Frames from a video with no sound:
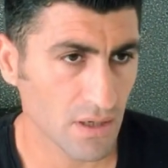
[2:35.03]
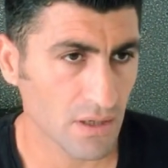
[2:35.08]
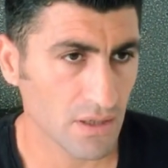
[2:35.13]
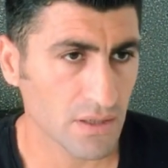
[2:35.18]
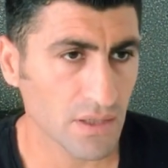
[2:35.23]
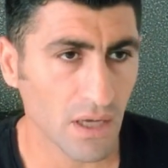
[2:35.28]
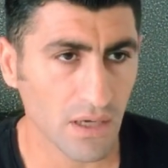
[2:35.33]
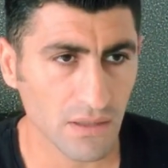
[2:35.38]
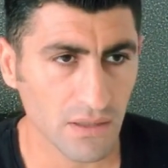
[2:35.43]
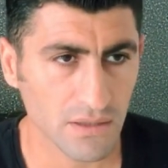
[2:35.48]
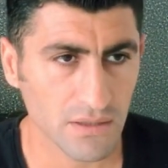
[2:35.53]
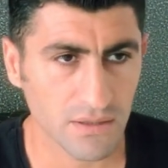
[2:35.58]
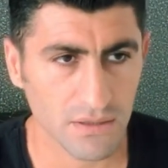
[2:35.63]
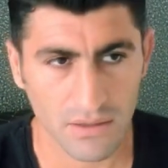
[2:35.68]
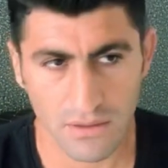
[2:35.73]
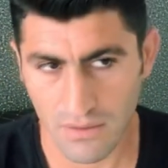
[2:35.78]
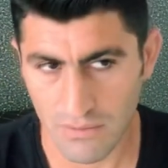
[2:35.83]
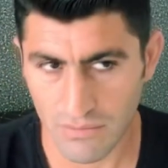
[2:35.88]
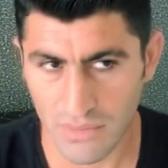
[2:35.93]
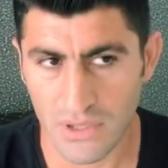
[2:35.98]
Yalnız
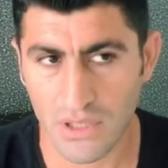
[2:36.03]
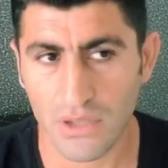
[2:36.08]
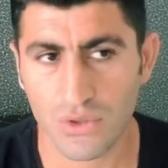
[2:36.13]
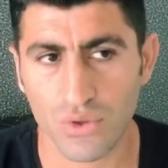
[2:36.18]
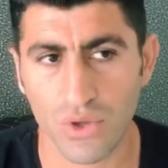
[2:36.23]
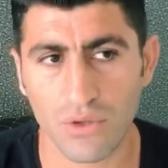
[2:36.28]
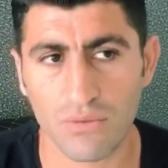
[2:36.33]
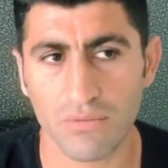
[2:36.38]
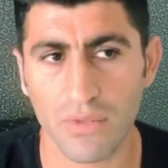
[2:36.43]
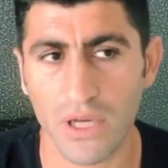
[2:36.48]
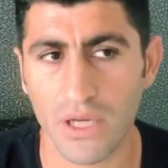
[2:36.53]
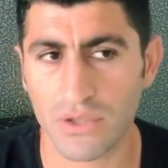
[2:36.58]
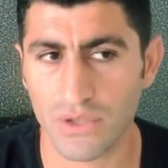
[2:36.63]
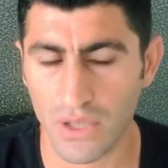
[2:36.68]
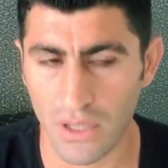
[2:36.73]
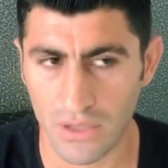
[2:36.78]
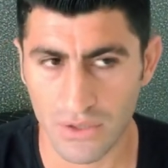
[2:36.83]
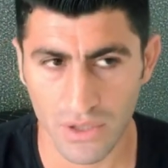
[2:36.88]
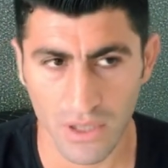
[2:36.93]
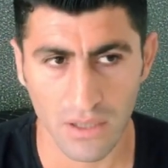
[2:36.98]
bize çökmeye
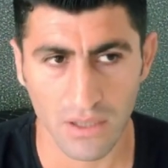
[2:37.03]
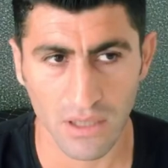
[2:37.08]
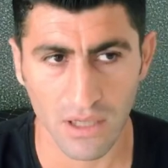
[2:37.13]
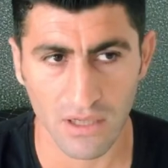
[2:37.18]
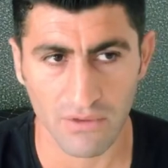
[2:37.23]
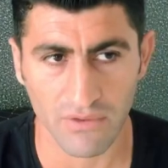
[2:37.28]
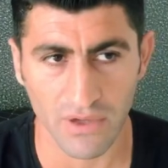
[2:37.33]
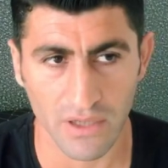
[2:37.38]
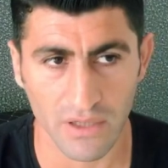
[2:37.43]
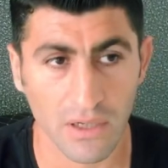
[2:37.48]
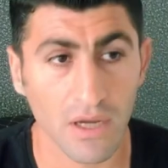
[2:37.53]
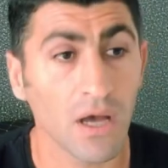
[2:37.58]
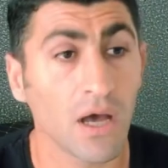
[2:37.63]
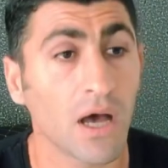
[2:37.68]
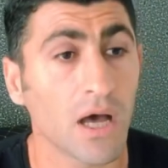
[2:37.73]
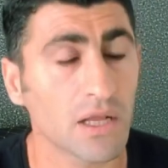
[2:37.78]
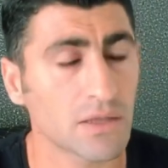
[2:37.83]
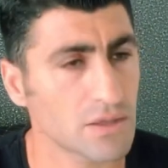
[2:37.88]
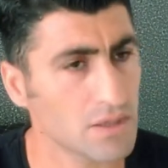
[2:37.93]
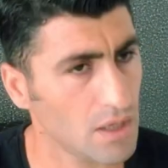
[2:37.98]
çalışanlar var.
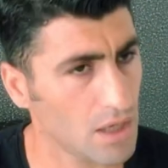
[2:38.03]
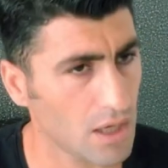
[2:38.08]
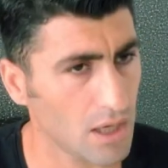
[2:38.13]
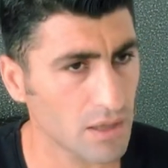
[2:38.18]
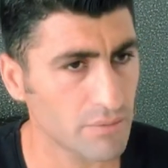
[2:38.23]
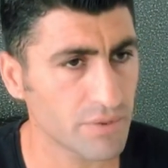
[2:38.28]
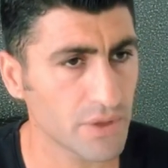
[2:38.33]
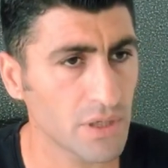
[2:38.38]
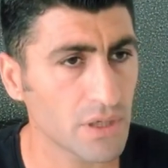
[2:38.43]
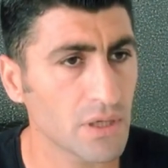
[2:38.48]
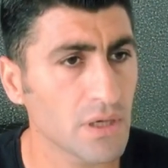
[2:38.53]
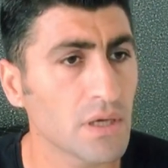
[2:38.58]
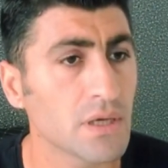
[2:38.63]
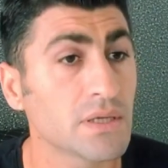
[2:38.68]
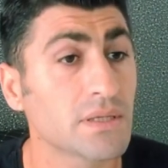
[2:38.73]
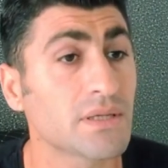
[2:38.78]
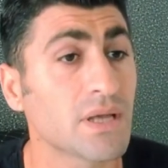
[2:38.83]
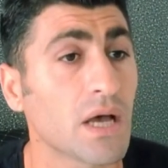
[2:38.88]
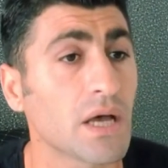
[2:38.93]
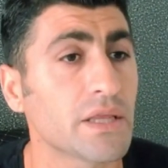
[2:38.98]
Hatta abi
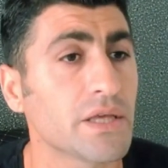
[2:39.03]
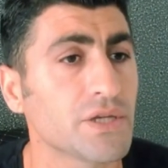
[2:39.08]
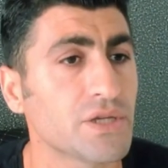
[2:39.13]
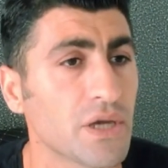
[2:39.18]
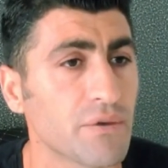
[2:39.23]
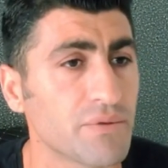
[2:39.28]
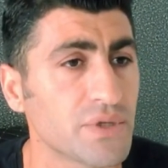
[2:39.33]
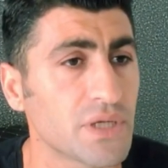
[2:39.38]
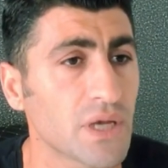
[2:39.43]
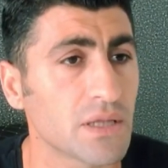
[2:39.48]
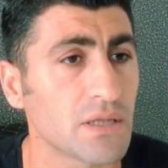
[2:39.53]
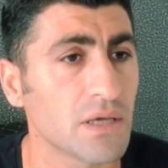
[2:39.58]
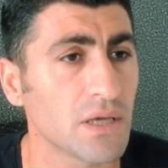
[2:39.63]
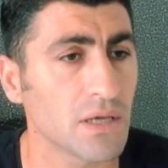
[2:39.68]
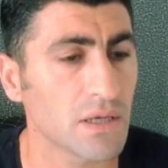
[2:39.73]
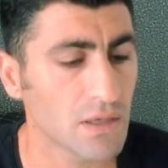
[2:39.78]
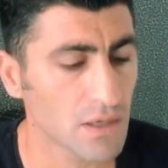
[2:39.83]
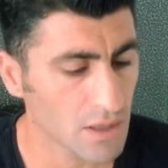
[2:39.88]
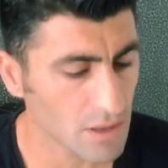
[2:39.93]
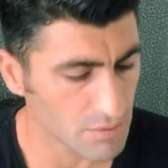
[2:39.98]
sadece bize
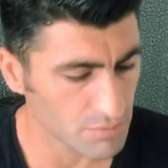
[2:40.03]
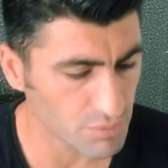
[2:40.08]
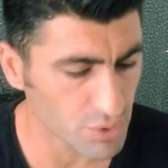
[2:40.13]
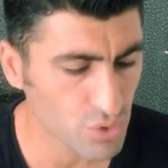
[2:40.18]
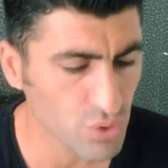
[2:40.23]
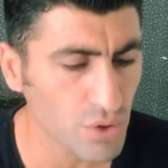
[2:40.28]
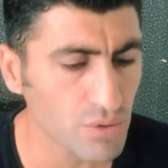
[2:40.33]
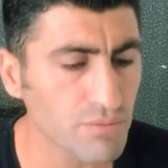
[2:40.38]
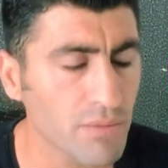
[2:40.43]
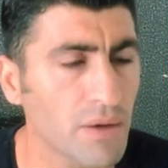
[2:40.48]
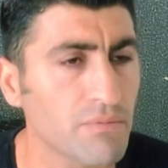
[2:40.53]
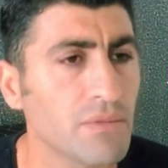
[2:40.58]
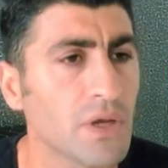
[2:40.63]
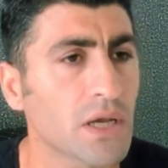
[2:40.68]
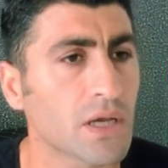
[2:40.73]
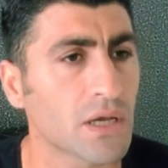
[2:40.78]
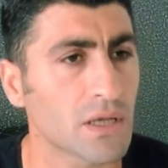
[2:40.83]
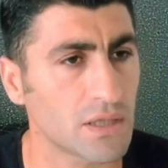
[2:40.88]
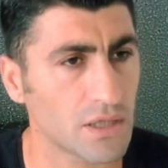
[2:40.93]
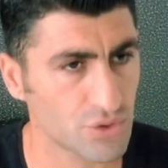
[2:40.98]
değil, bütün
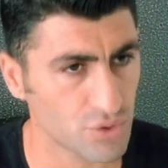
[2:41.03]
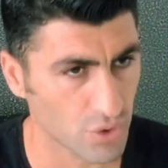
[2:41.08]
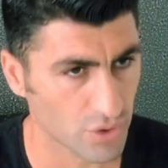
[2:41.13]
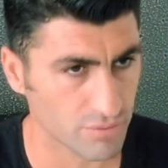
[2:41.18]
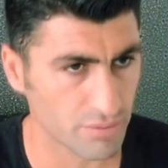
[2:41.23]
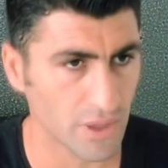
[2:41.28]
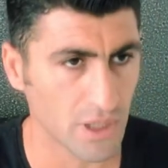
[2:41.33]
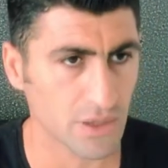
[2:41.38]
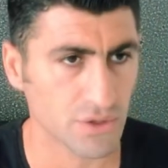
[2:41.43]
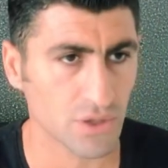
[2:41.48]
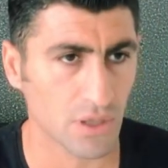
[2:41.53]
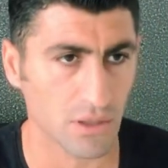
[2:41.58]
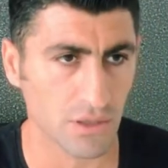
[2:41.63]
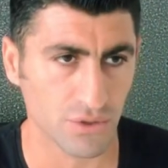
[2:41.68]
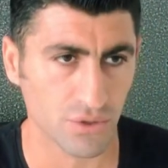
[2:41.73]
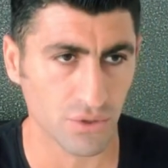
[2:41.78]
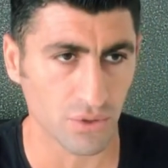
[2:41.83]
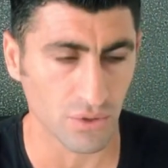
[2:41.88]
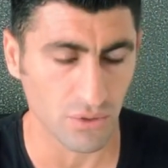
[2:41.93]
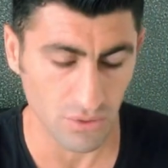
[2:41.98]
memlekete çökmeye
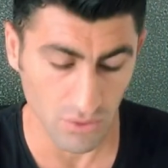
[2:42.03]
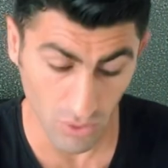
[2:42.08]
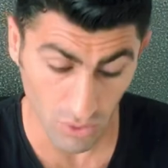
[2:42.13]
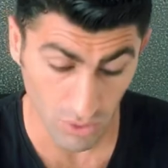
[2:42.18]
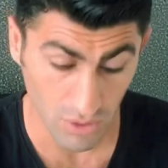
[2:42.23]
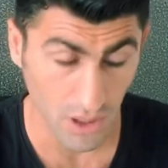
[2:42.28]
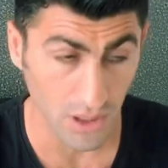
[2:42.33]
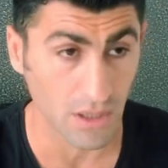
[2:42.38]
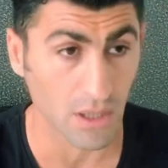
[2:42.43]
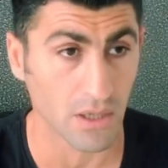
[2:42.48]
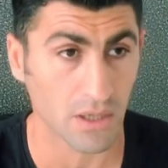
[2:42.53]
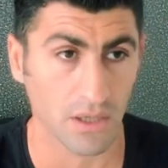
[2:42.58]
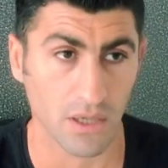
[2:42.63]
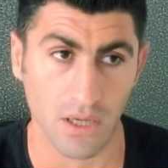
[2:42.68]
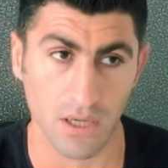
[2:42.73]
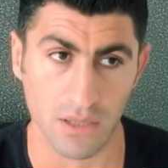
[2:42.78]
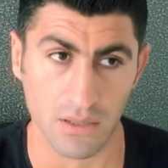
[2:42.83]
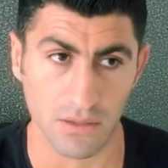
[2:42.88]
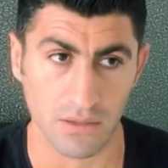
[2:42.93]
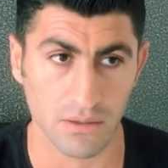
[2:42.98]
çalışıyor. O kadar
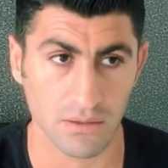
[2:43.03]
yani.